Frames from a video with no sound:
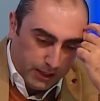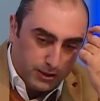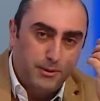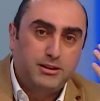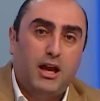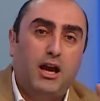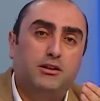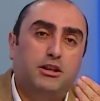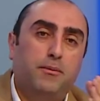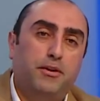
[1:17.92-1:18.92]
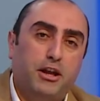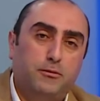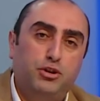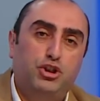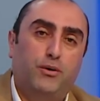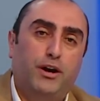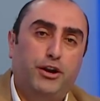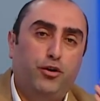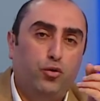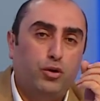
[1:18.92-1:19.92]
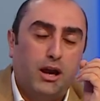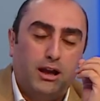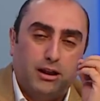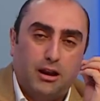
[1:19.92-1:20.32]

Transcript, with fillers: طب انت حاط كاميرات بالشوارع وقاعد